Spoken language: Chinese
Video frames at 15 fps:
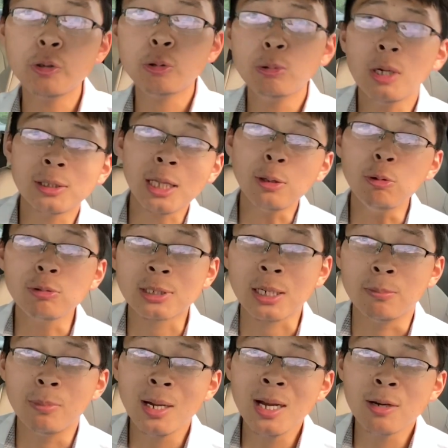需要登陆什
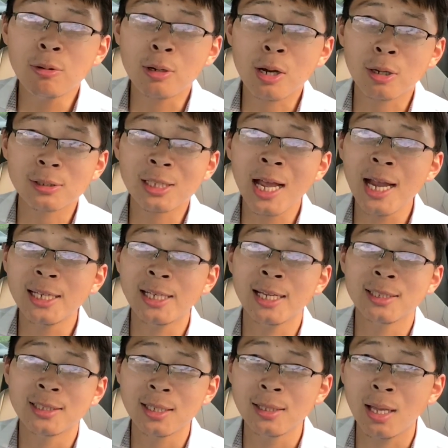么？我靠，太
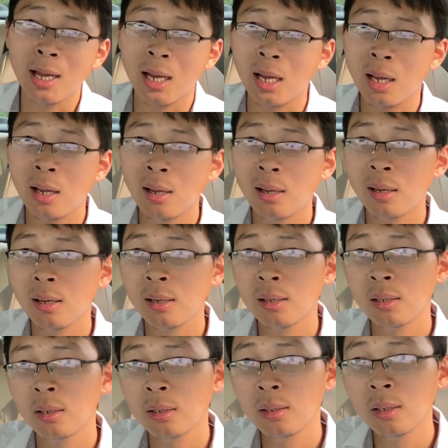天真了！
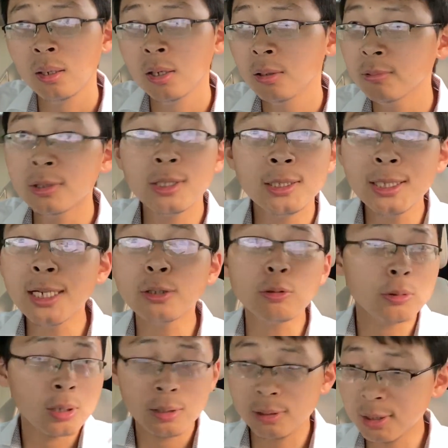直接
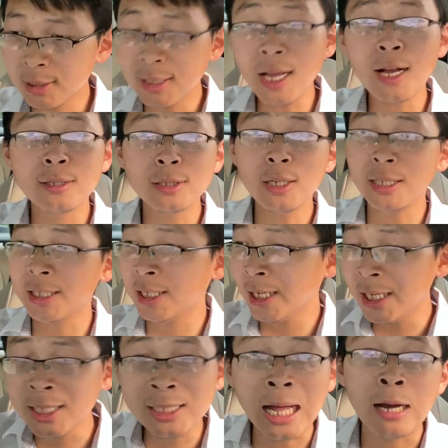就那个这，
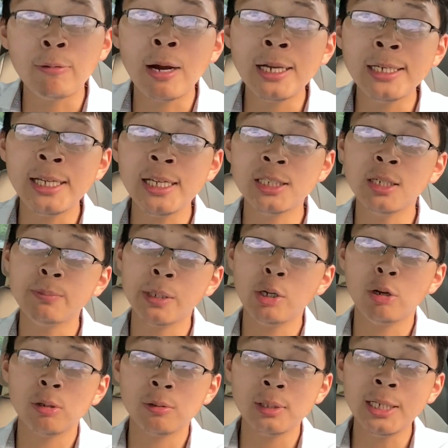你一打完，你已经没
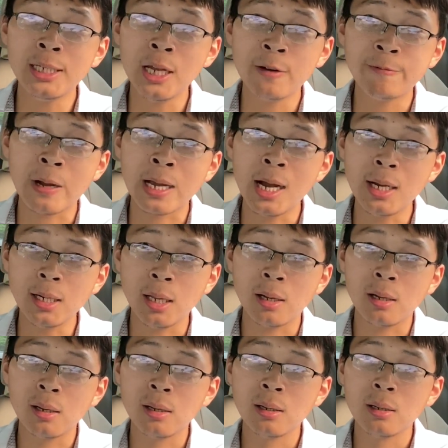有力量反抗了。
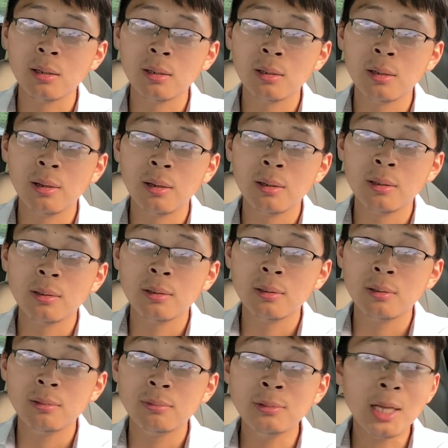
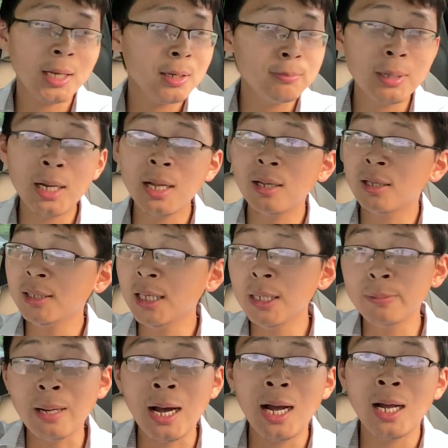那他妈的，立
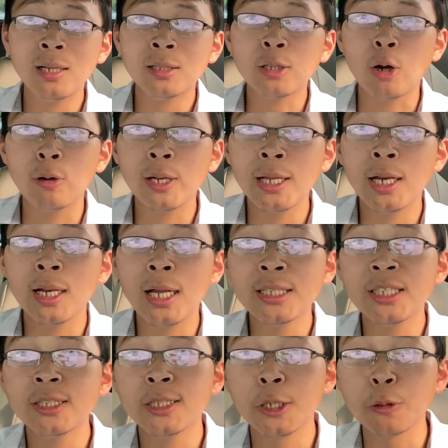马岛内的那
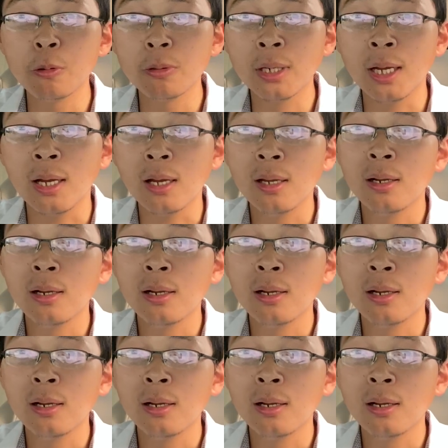些亲共呢？